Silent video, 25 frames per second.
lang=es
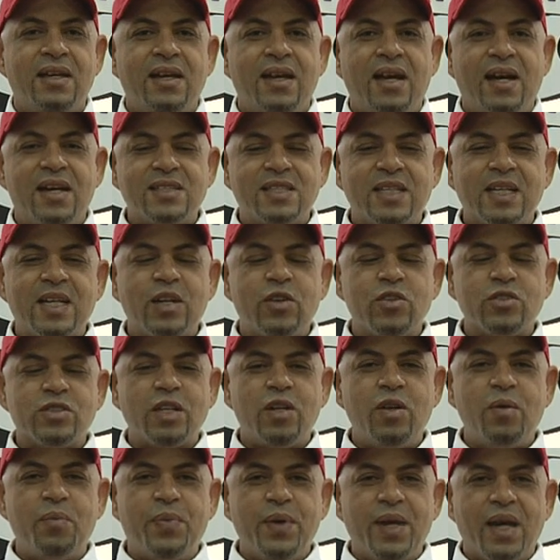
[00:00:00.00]
Así que no se
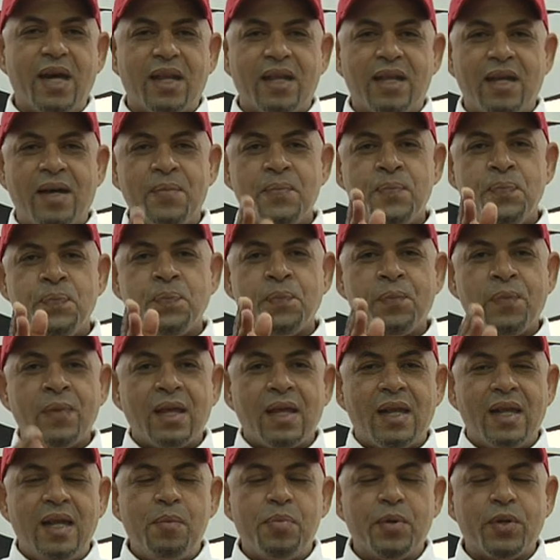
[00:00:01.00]
lo pierda.
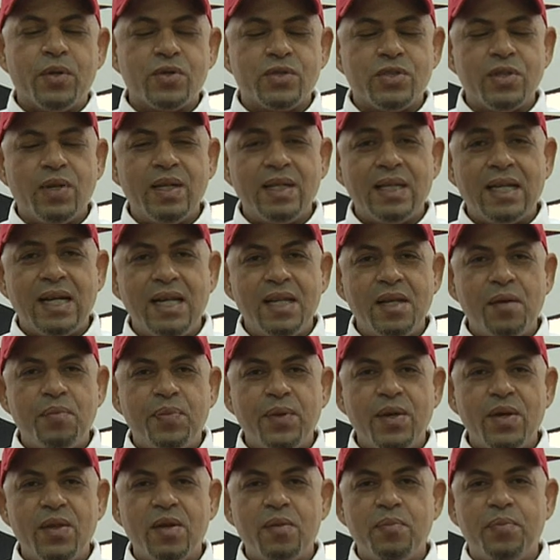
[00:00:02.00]
La producción general de
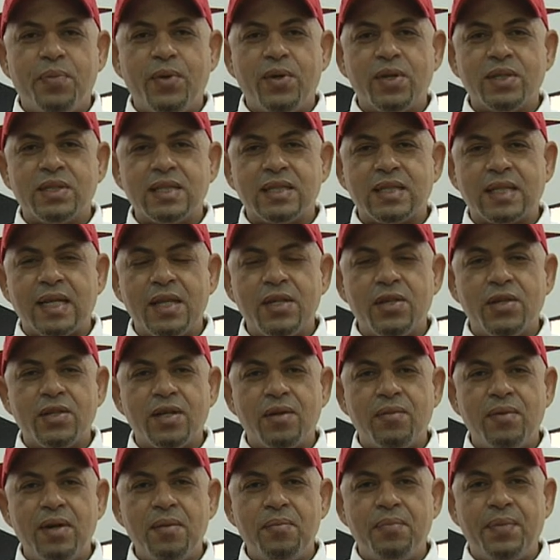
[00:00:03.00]
Pío Deportes, Radio
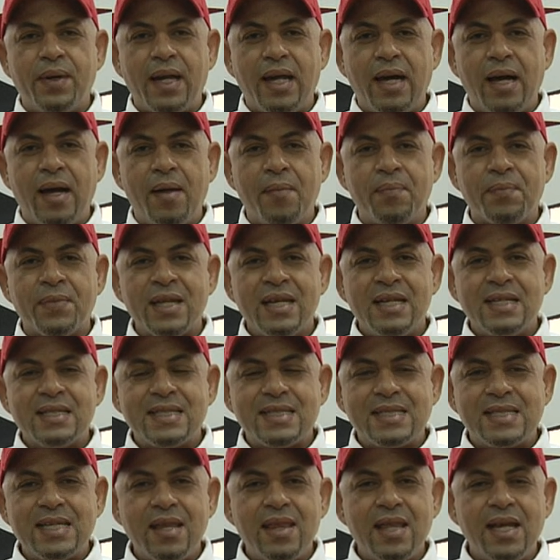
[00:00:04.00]
TV para
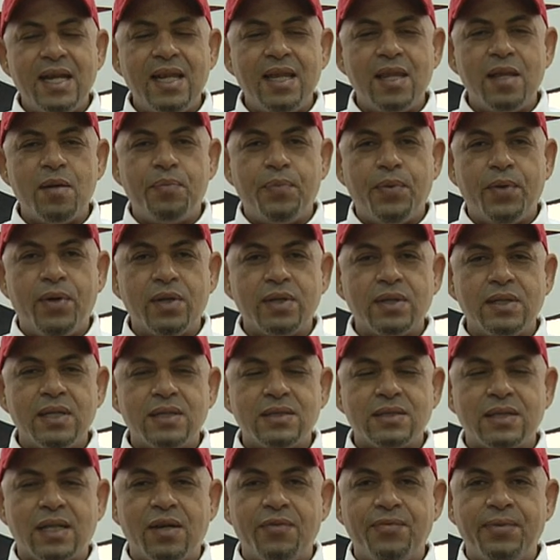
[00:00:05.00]
CDN
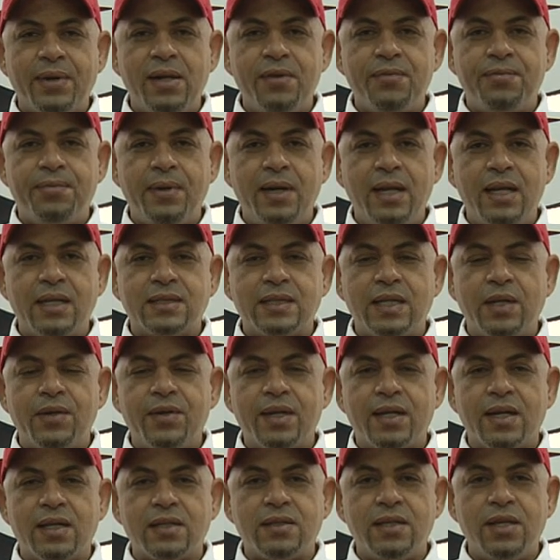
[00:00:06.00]
Deportes, Rafael Félix, León y
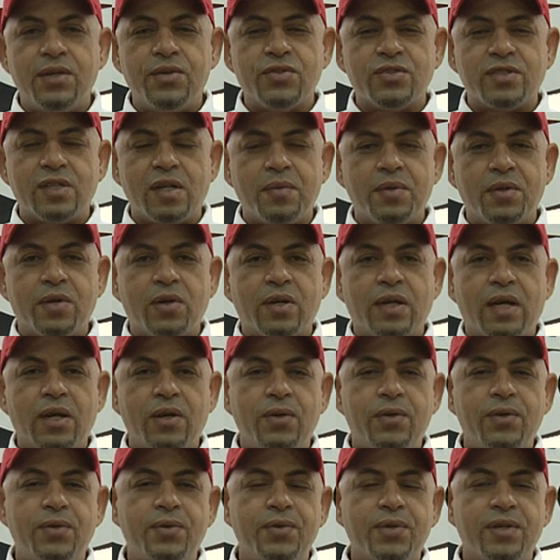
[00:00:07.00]
Castillo, un servidor
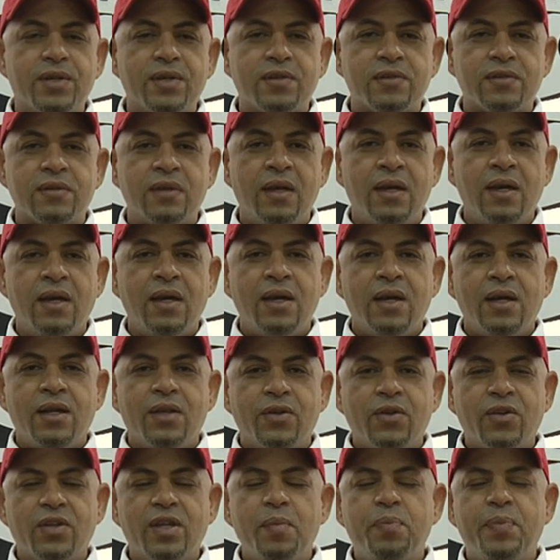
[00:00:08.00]
Carlos Núñez.
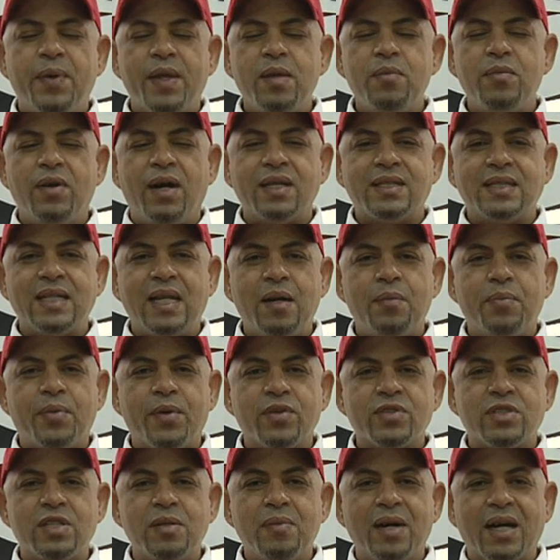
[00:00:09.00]
Nos despedimos hasta la
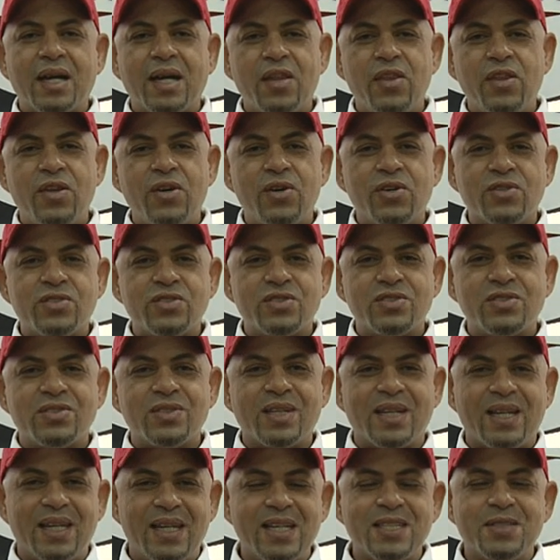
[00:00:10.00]
próxima. Que Dios
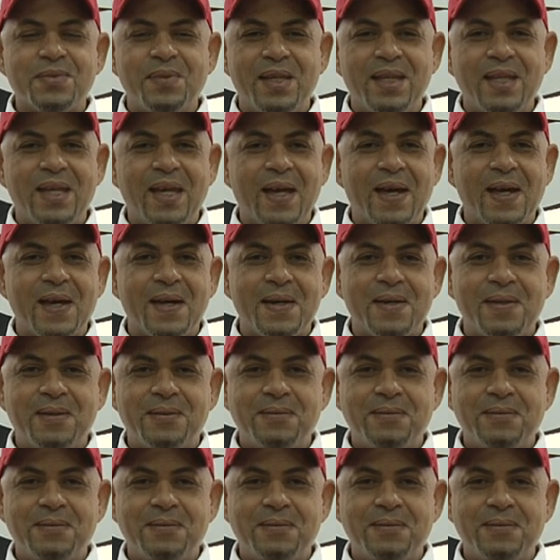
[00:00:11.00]
les bendiga.